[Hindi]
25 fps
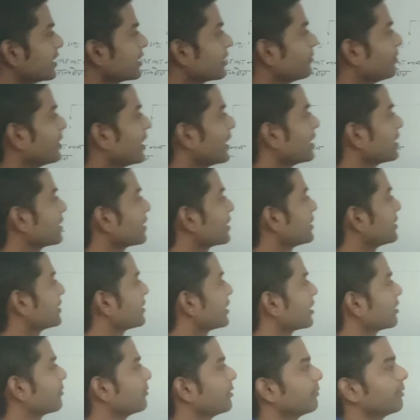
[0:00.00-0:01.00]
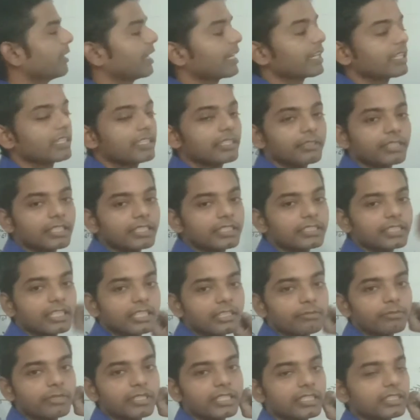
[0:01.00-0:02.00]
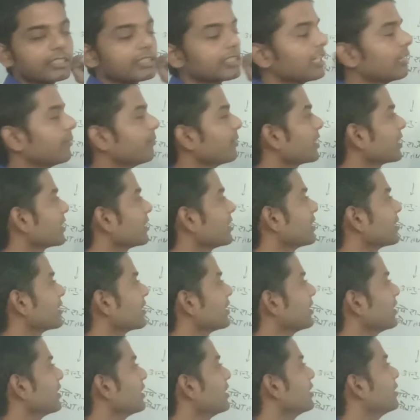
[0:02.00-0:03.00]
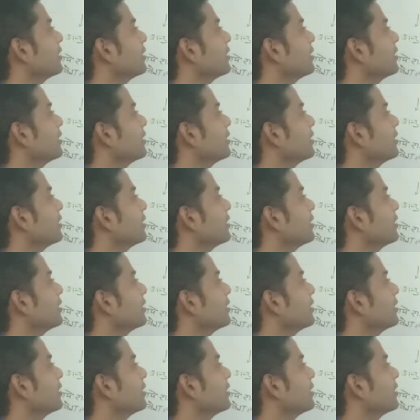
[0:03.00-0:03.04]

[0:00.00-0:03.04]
हैं कि भारत के संघ में भारत के संघ में से हम अगर देखें